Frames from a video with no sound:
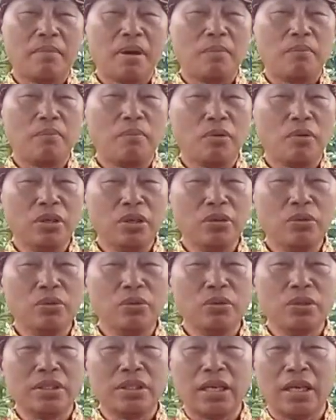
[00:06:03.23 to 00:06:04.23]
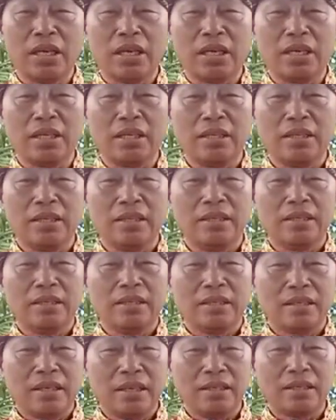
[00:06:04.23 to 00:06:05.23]
mampuliu ince
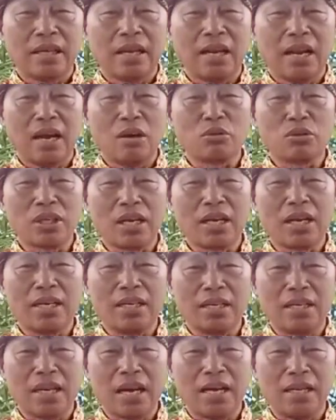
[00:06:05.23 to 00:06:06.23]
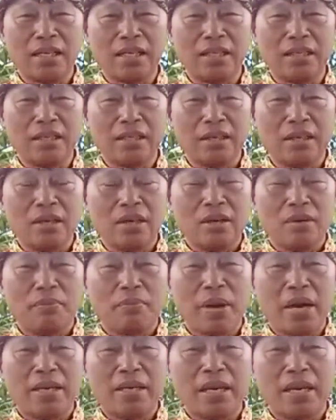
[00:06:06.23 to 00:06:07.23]
kita lau kani
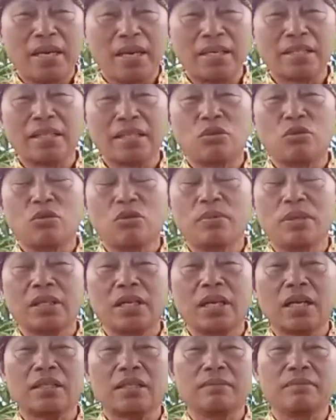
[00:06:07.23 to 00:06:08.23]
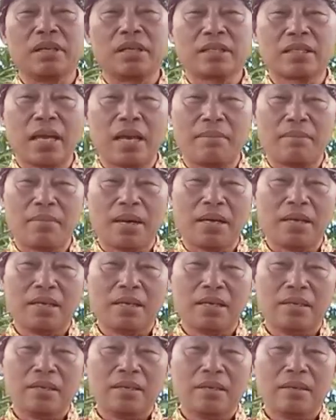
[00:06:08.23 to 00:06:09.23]
pai yayasan komunikasi bersama
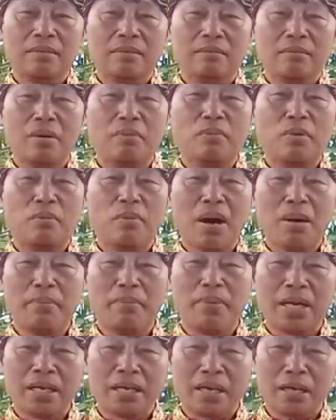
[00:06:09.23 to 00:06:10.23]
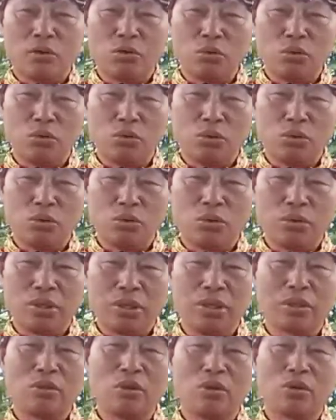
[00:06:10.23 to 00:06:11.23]
mampu bambar ikan nuntu
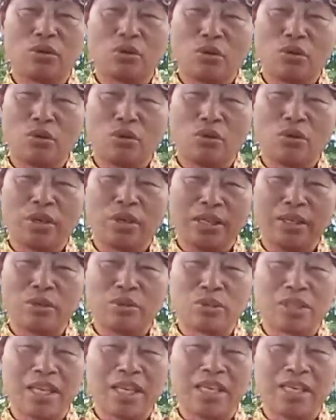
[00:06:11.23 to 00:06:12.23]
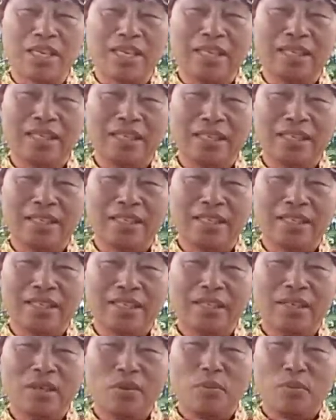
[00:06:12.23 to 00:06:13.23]
di tongo-tongo linosei
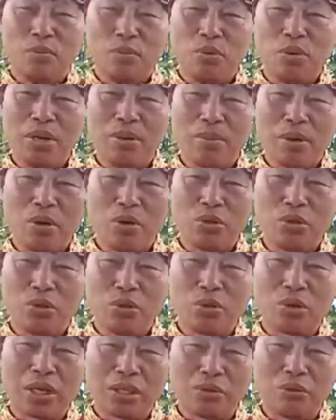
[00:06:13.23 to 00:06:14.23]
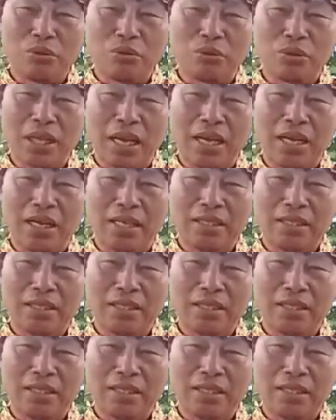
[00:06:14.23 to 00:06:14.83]
pue madonco katuhuta